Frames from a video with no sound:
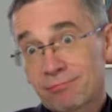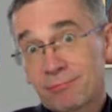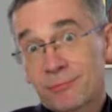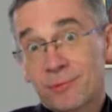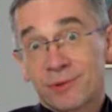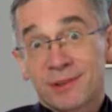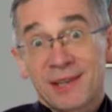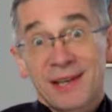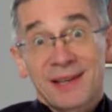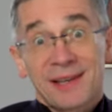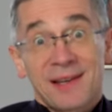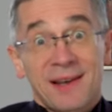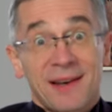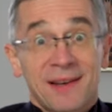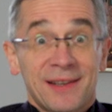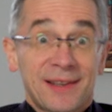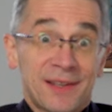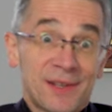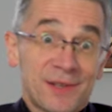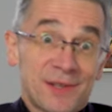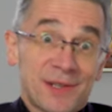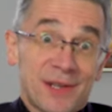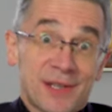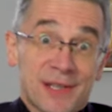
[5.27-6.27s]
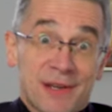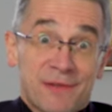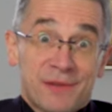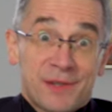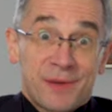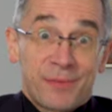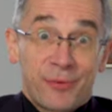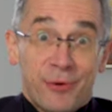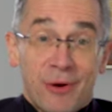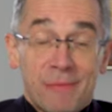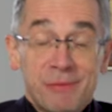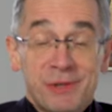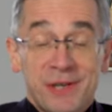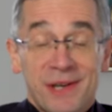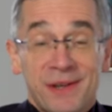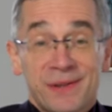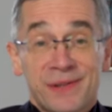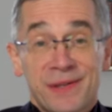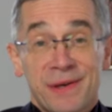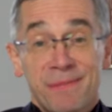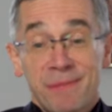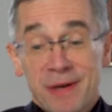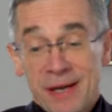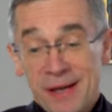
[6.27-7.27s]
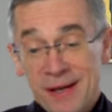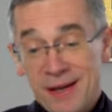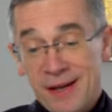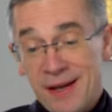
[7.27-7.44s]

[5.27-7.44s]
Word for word: No tak, ja też nie zawsze byłem księdzem,